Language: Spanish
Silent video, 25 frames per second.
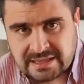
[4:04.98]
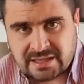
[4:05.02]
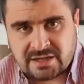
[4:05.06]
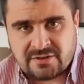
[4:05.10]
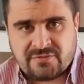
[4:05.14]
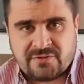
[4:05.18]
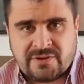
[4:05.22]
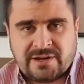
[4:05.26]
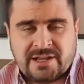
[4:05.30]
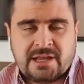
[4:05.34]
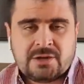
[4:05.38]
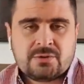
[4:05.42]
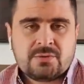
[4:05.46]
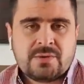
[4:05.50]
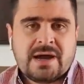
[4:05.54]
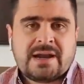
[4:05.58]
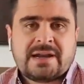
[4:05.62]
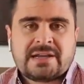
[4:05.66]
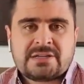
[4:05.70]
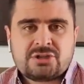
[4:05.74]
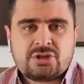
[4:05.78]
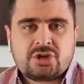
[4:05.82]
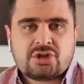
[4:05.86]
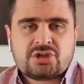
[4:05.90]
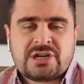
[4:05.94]
del fuera de lugar
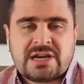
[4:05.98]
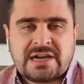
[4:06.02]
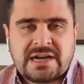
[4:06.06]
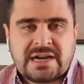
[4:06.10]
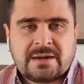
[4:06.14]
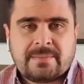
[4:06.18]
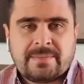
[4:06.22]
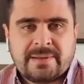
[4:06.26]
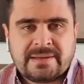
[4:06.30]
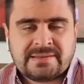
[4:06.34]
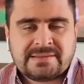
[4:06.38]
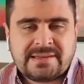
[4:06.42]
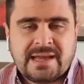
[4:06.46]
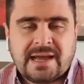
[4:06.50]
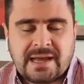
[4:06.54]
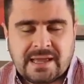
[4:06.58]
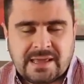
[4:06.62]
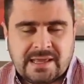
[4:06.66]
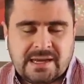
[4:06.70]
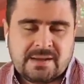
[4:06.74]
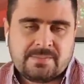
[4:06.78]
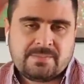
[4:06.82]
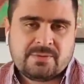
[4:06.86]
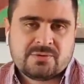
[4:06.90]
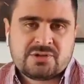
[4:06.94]
es no sacar ventaja
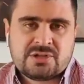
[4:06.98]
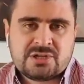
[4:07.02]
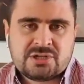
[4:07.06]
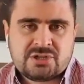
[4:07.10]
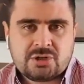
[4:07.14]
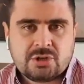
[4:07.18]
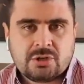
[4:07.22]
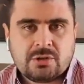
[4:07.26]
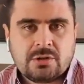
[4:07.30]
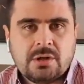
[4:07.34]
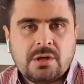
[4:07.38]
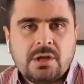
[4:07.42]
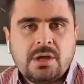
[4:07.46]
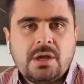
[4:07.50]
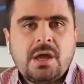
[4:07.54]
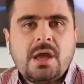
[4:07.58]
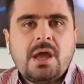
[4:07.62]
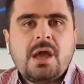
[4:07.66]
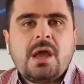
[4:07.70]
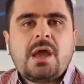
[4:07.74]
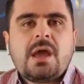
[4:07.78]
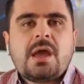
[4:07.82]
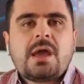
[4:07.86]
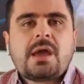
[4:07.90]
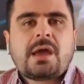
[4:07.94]
de la posición.
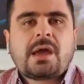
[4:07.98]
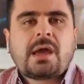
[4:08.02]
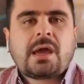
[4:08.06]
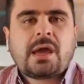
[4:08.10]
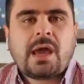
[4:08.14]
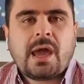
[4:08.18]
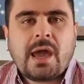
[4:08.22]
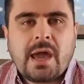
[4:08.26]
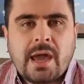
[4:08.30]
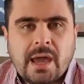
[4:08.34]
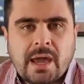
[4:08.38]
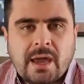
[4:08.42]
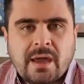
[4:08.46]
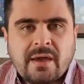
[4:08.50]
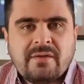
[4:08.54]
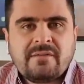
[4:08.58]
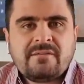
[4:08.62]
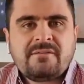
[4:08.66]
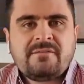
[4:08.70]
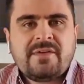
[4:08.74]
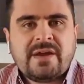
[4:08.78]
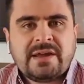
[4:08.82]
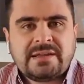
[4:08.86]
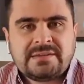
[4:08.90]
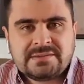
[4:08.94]
¿Qué
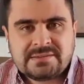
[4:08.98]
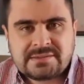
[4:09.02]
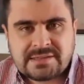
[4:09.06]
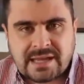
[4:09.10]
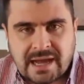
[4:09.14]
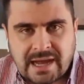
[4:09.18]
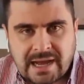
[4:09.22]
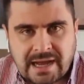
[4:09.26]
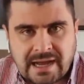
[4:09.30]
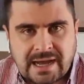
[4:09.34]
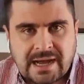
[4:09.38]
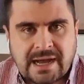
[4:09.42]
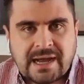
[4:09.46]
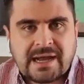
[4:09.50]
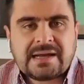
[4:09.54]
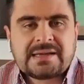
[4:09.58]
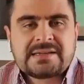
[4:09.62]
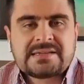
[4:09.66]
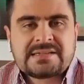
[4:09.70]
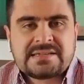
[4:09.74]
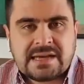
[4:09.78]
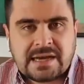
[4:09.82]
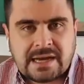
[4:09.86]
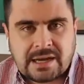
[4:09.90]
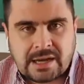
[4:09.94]
ventaja
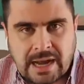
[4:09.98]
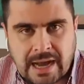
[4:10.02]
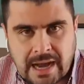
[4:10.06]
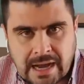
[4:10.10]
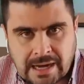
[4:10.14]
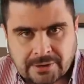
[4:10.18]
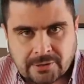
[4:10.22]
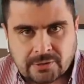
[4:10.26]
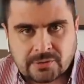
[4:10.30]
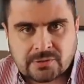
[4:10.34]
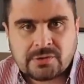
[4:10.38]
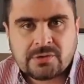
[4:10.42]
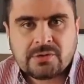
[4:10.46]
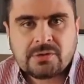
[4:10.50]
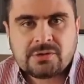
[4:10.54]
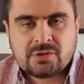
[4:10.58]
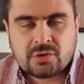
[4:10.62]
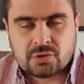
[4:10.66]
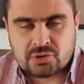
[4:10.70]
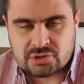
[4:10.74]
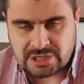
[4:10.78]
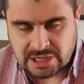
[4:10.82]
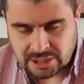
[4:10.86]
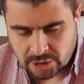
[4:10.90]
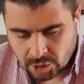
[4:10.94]
sacaron
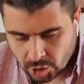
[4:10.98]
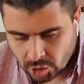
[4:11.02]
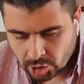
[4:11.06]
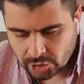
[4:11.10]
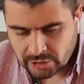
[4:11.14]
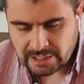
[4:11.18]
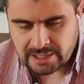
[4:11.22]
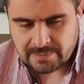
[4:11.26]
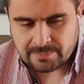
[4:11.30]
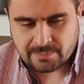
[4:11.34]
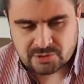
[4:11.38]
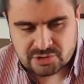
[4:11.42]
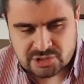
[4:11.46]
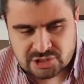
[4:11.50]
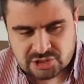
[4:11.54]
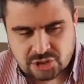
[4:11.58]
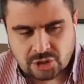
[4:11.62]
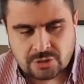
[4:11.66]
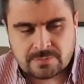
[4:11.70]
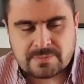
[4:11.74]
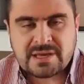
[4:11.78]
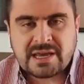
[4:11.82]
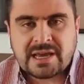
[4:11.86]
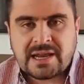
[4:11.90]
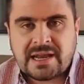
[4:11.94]
o sacó de la
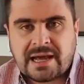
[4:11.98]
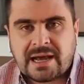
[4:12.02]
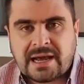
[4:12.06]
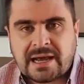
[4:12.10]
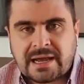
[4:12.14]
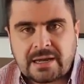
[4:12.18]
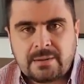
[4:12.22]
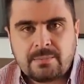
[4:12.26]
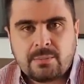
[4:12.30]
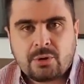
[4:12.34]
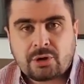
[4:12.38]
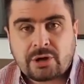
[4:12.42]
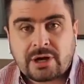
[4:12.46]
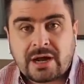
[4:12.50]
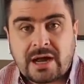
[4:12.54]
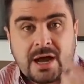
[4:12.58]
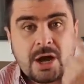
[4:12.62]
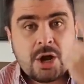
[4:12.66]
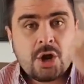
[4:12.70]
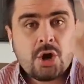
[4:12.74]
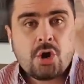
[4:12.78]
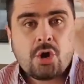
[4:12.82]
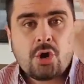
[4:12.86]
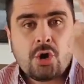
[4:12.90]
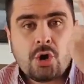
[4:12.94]
posición Miguel Ángel Borja?
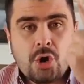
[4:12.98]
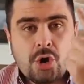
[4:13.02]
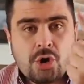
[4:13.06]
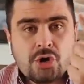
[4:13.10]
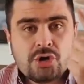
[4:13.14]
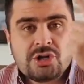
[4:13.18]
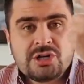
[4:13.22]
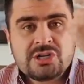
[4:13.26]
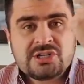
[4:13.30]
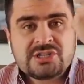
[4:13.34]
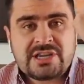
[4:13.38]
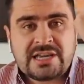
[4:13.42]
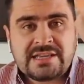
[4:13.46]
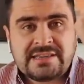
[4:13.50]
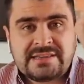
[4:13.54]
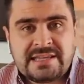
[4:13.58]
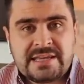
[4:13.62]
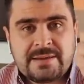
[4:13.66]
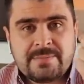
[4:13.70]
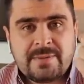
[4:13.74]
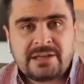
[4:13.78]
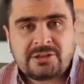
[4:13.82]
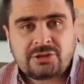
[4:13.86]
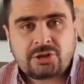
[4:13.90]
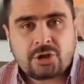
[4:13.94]
Un
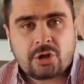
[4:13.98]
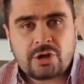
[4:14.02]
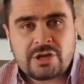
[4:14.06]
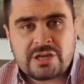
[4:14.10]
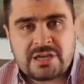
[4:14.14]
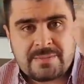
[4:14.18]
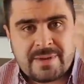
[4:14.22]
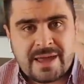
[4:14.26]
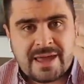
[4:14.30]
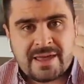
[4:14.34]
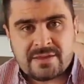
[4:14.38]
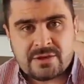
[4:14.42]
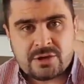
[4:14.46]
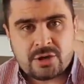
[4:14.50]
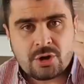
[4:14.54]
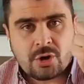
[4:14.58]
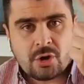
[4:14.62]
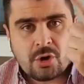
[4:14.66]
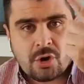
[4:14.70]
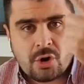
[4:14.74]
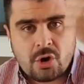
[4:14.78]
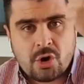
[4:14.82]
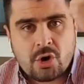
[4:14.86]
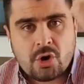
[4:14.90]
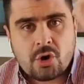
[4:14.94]
centímetro y
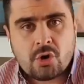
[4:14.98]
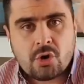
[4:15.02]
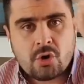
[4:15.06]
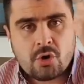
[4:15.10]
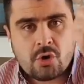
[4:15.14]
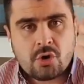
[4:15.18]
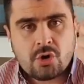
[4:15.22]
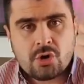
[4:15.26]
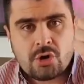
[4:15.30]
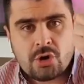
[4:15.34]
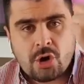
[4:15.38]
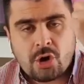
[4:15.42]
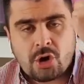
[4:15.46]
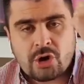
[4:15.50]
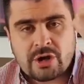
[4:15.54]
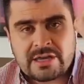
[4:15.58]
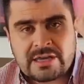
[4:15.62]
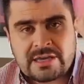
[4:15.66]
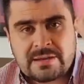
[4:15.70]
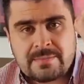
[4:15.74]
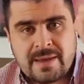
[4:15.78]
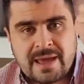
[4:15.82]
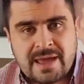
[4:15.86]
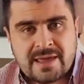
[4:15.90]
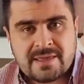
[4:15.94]
medio, uno
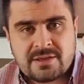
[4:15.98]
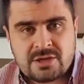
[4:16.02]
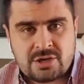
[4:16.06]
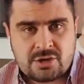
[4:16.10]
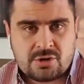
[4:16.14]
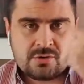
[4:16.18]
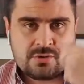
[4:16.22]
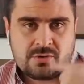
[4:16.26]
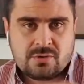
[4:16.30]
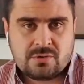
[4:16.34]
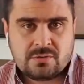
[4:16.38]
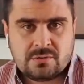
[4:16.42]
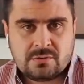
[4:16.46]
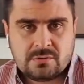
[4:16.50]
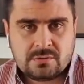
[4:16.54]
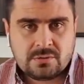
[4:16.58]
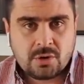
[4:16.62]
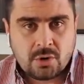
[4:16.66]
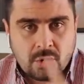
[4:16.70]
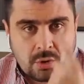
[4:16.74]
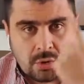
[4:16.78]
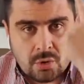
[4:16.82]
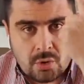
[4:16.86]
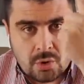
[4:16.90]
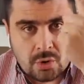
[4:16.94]
y medio,
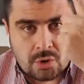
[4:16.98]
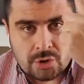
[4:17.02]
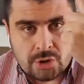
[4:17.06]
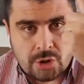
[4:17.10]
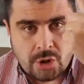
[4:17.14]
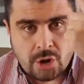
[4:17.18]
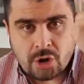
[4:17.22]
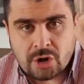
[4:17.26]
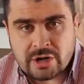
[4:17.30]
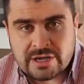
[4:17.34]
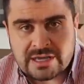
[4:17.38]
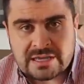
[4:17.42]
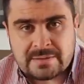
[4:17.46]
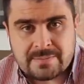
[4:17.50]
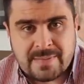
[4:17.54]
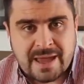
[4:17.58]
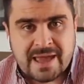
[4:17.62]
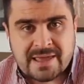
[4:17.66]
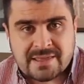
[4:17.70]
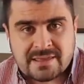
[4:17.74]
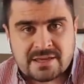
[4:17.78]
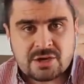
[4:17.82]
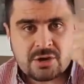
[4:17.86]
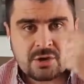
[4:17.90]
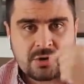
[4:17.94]
uno y
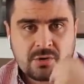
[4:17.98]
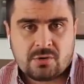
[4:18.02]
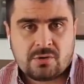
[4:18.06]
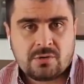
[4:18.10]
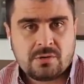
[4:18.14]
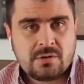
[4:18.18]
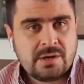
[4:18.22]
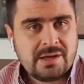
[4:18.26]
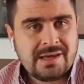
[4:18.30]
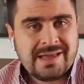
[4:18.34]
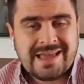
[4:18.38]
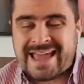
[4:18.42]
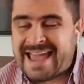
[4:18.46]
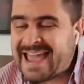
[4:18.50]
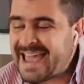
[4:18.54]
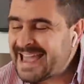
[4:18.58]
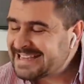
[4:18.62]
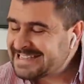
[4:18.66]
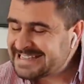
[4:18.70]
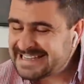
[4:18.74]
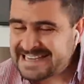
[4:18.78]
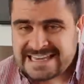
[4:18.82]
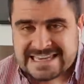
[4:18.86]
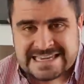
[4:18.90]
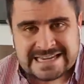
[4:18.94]
medio.
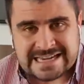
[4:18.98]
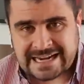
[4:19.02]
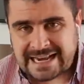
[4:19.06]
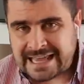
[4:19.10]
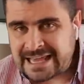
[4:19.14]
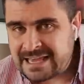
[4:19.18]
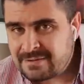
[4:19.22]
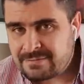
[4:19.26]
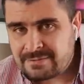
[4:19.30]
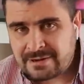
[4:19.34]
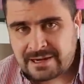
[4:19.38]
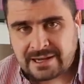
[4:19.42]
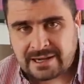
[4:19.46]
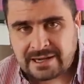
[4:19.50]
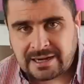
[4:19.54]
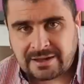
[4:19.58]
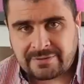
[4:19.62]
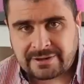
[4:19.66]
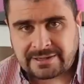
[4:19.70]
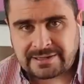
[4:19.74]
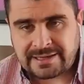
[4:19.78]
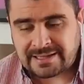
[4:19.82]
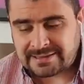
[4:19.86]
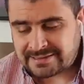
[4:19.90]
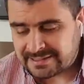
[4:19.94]
Es increíble, la
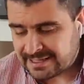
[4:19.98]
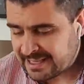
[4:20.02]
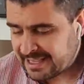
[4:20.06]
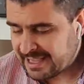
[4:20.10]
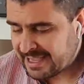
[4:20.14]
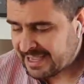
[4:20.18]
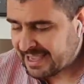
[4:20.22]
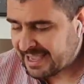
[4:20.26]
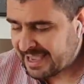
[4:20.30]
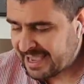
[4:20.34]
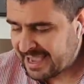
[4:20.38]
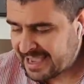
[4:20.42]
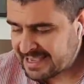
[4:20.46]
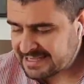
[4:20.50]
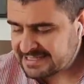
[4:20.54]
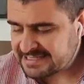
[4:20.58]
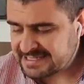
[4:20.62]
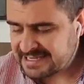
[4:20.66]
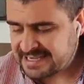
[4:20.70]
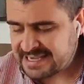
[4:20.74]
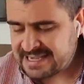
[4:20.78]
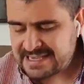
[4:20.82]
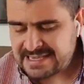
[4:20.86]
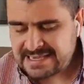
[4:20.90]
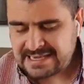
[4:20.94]
verdad,
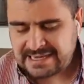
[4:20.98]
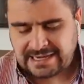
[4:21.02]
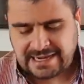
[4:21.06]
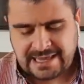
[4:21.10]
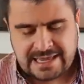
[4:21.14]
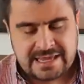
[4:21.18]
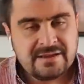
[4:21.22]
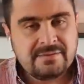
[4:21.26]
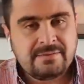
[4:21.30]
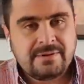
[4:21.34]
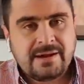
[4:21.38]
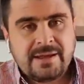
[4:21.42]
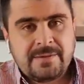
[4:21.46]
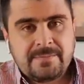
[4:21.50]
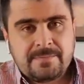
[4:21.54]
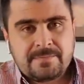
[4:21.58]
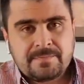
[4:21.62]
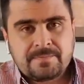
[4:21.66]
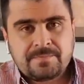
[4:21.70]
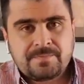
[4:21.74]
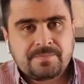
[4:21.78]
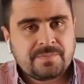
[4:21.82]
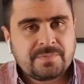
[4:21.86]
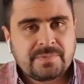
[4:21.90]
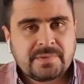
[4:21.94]
es increíble
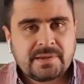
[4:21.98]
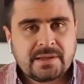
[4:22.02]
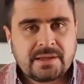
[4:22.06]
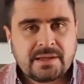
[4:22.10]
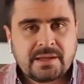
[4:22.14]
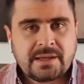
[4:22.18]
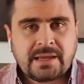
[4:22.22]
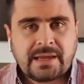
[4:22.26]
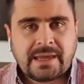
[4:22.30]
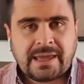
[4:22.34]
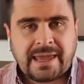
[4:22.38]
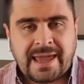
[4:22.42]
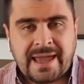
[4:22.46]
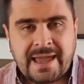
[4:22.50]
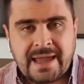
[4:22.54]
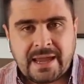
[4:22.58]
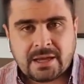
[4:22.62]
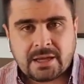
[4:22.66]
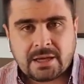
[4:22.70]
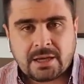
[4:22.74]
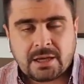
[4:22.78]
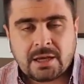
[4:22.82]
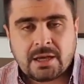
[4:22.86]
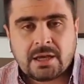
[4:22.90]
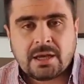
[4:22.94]

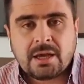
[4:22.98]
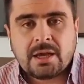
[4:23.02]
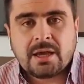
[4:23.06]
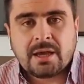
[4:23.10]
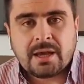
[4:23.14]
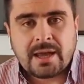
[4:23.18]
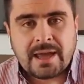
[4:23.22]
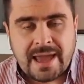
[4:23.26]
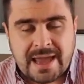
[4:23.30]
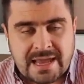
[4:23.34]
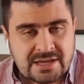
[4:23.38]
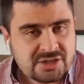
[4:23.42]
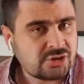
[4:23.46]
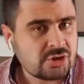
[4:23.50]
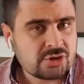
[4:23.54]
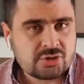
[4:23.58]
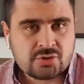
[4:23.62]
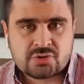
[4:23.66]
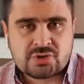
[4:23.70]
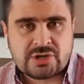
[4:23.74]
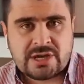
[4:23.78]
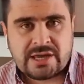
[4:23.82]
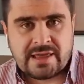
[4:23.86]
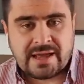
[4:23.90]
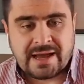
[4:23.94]
que esto
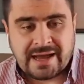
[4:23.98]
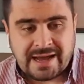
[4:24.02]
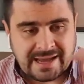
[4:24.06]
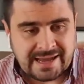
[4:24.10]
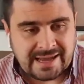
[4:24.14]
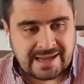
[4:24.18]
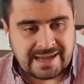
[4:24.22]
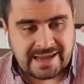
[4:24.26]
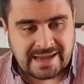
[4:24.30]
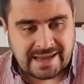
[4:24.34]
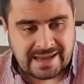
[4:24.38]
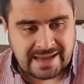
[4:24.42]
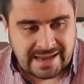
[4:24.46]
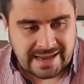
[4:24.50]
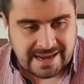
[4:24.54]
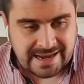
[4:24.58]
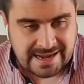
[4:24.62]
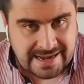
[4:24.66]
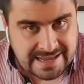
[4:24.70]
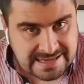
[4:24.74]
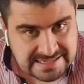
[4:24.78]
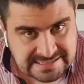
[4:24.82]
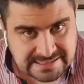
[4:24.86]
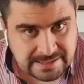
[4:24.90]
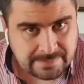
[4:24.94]
suceda
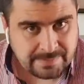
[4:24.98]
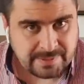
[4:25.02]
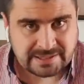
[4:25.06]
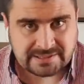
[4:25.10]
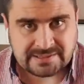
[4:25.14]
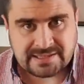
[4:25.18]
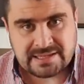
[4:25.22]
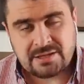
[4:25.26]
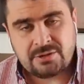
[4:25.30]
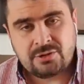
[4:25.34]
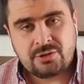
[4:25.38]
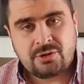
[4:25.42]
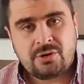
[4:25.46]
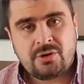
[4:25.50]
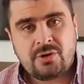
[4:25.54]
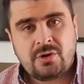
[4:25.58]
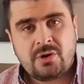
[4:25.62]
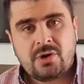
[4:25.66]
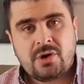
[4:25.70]
en este partido,